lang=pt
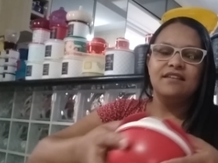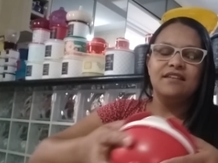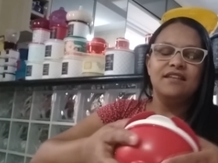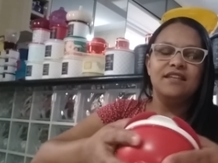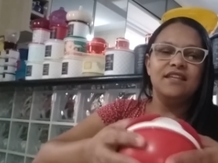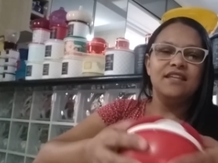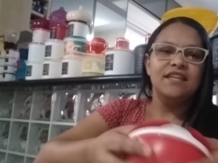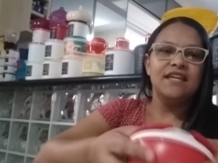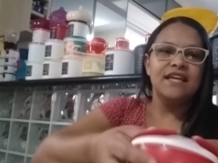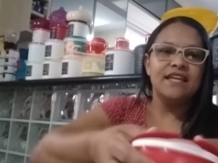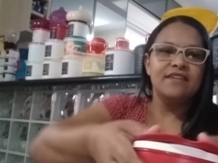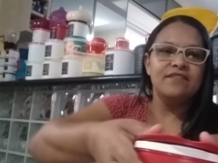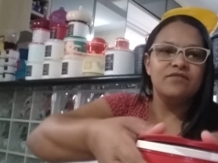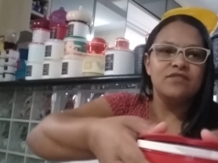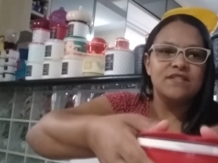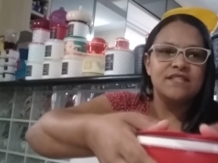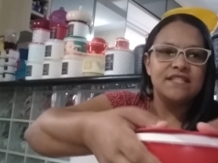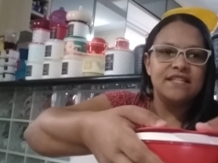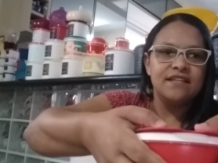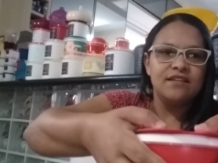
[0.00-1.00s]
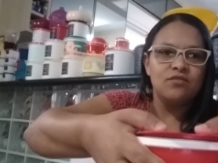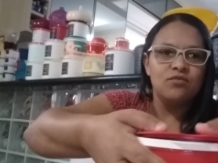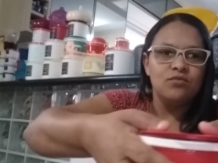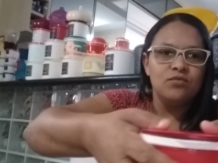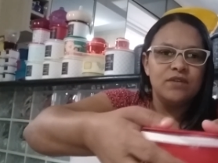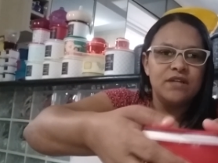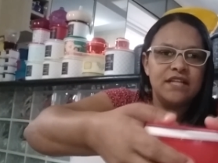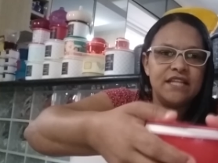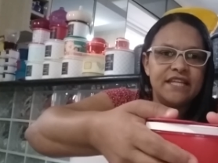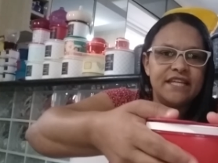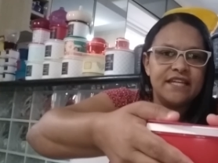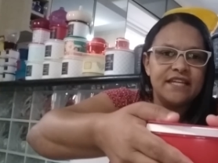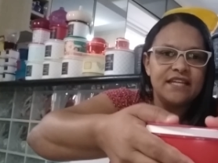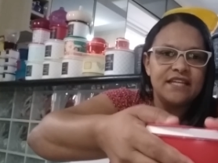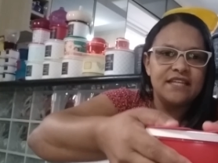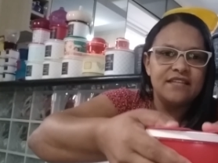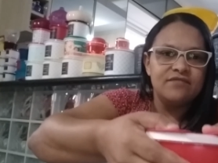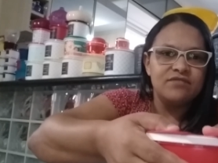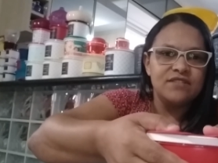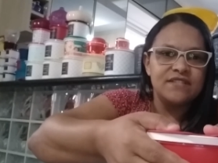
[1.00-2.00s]
E aí você com um clique
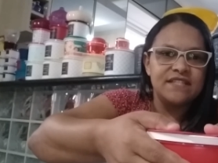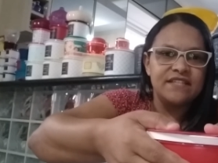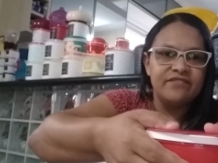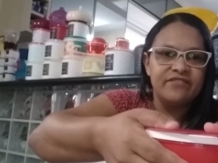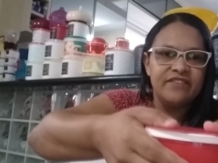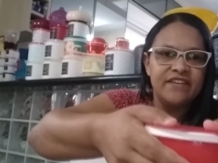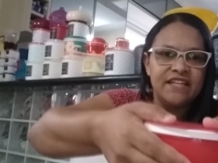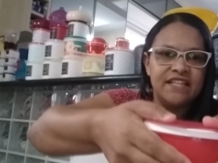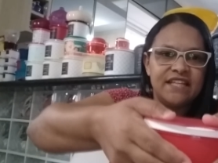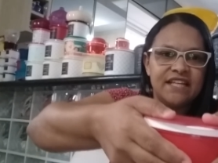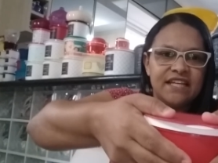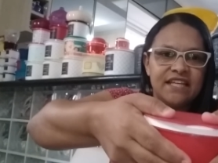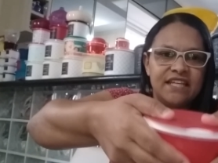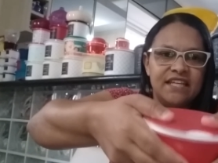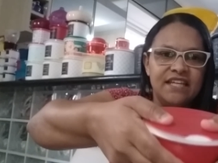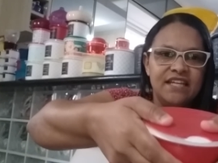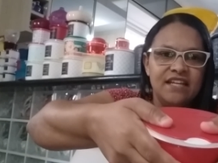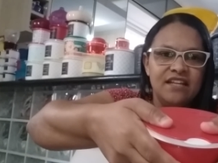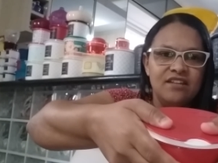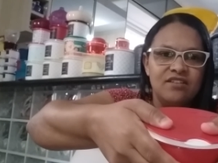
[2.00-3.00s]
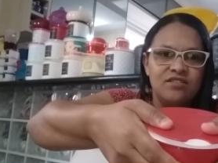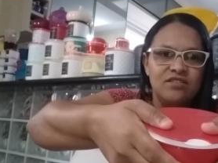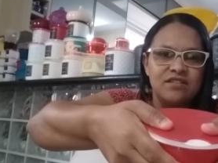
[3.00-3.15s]
aqui você veda ele, ó.